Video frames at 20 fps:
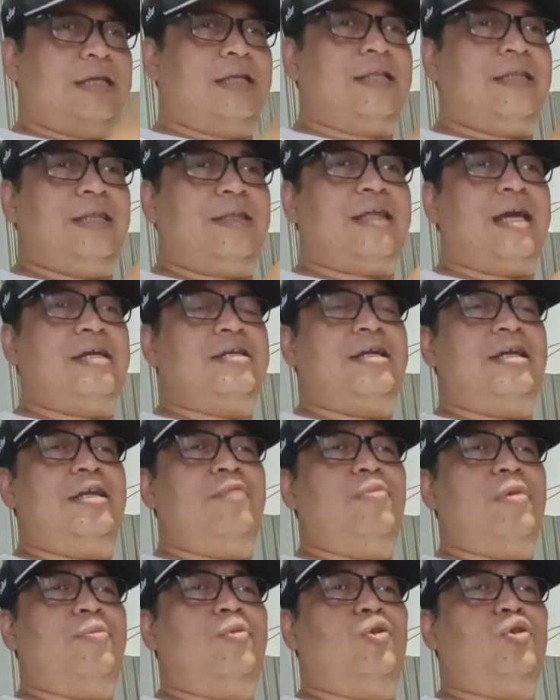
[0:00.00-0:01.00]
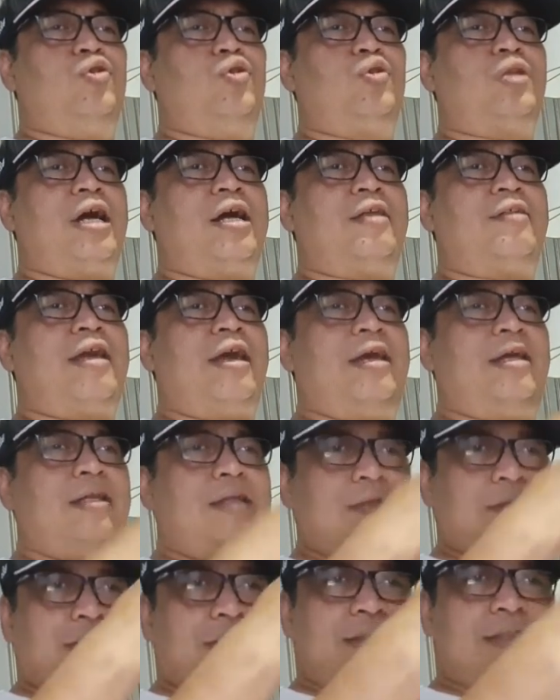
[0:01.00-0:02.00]
Dan sisanya 50 juta
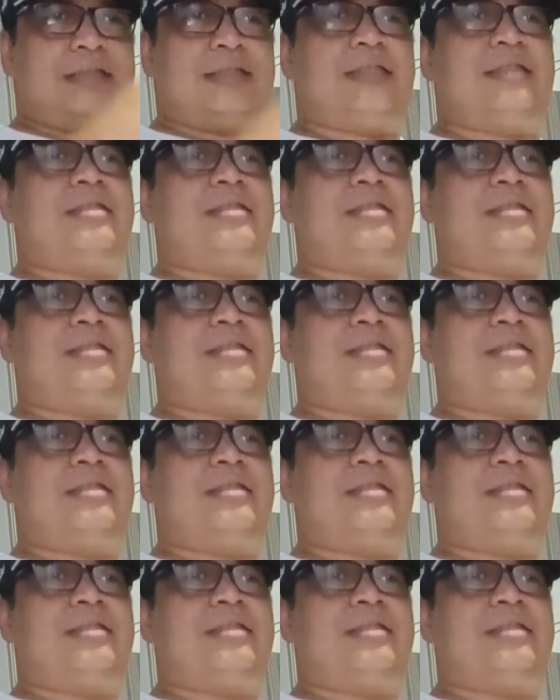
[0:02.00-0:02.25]
saya